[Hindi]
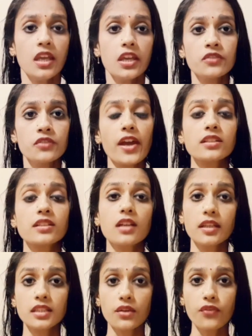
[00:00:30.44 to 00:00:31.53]
इनफैक्ट
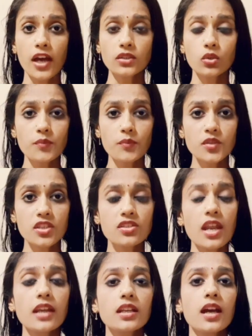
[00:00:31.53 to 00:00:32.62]
कई दफ़ा तो एम
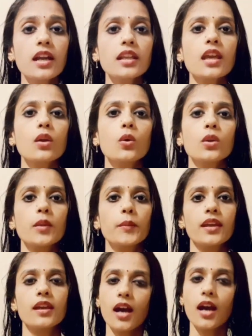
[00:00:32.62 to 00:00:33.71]
स्टैंड घर के कोने
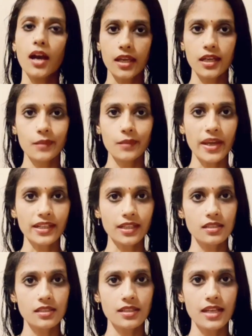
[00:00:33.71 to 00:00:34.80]
में अकेले बैठे
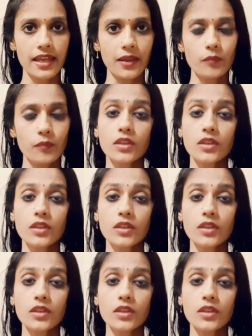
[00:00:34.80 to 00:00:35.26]
नजर आए